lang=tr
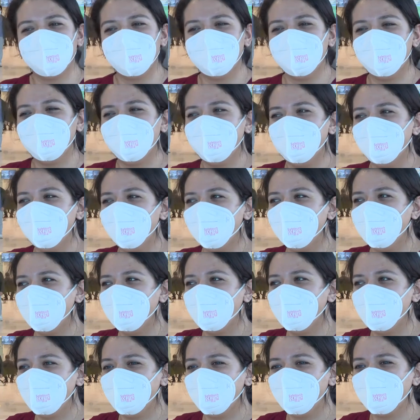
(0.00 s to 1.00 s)

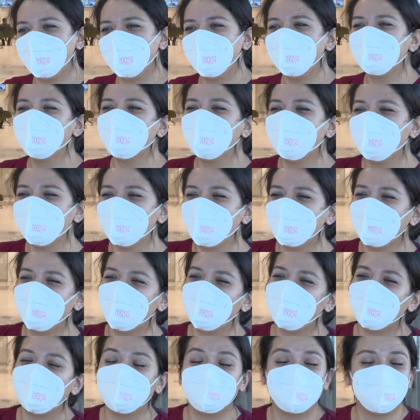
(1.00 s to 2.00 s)
E, kesinlikle
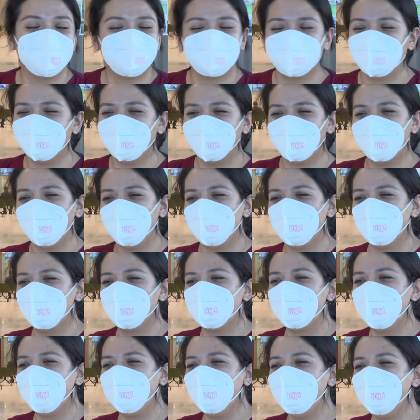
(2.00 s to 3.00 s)
kesinlikle yük
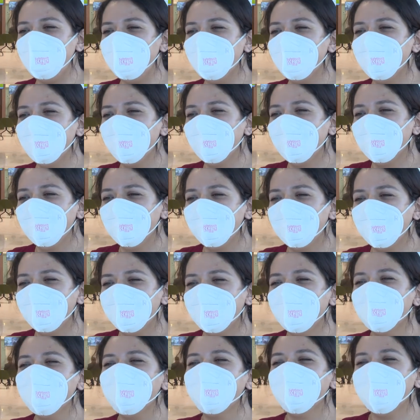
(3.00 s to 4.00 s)
değil.
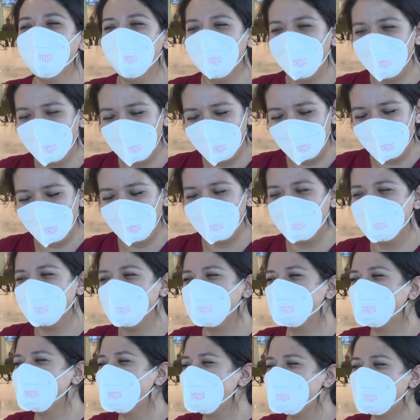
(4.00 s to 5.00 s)

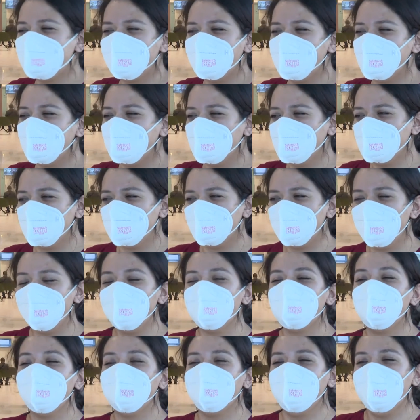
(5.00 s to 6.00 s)
Anladım. Kesinlikle yük değil.
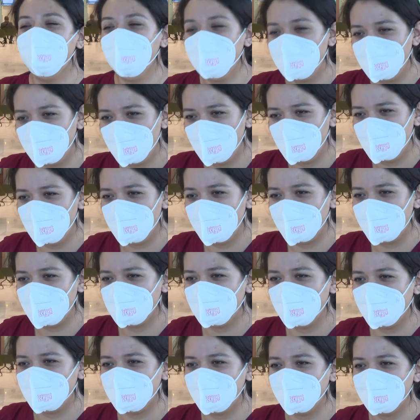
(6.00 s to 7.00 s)
Ben hep yoğun
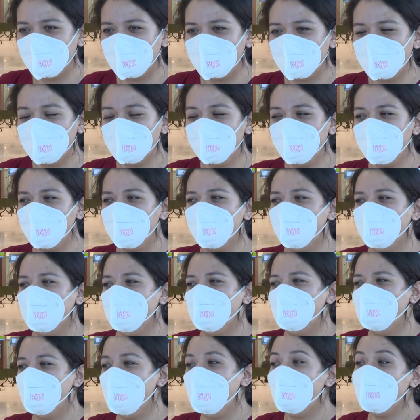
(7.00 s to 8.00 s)
bakımda çalıştım
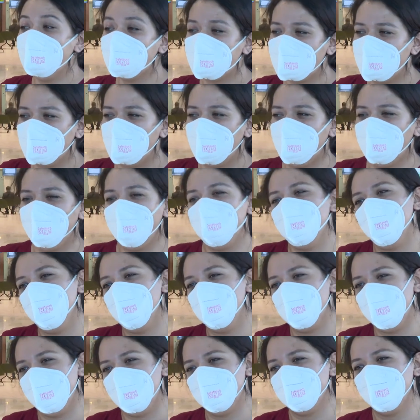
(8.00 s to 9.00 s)
e, ve her zaman da
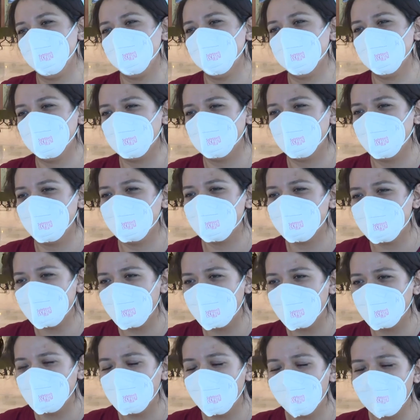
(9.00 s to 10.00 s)
yoğun bakımda çalışmak
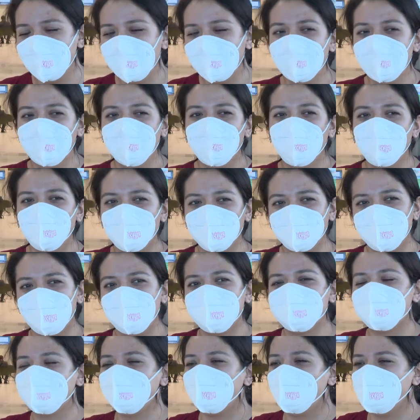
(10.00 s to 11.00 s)
isterim. Orada
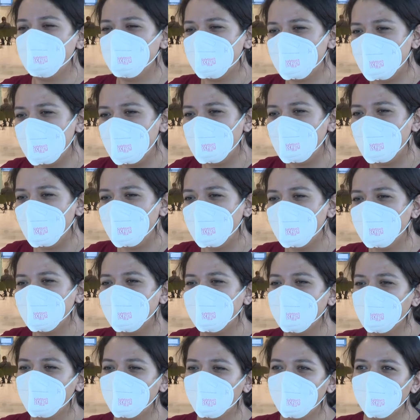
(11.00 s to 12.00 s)
hastalar bize emanet.
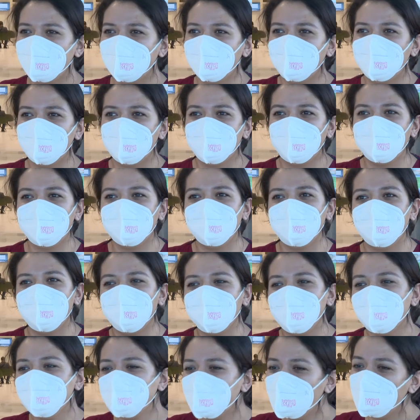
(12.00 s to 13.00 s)
E, hani
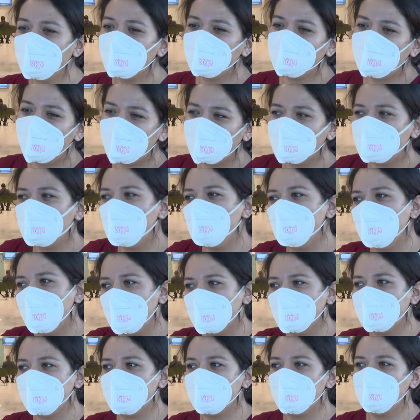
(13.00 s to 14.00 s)
yaşam, yani şöyle
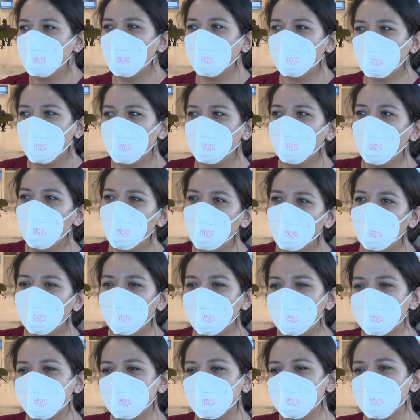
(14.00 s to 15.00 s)
anlatayım. Yaşamla ölüm
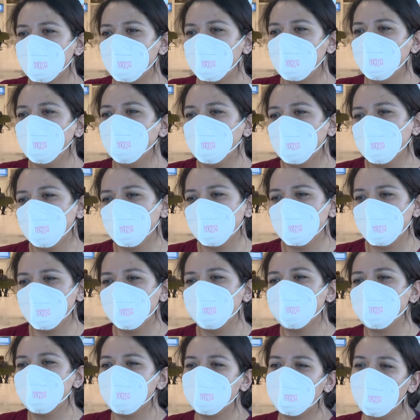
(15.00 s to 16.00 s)
arasındaki ince çizgi de
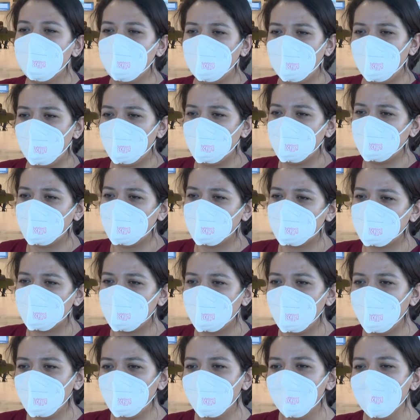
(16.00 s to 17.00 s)
size emanet
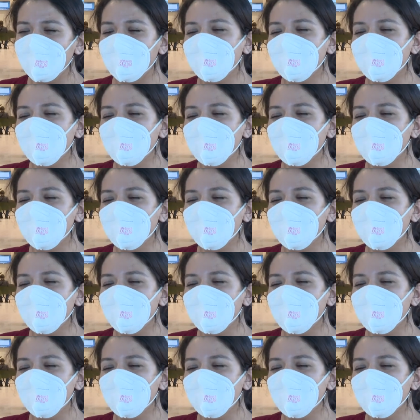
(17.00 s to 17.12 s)
hastalar.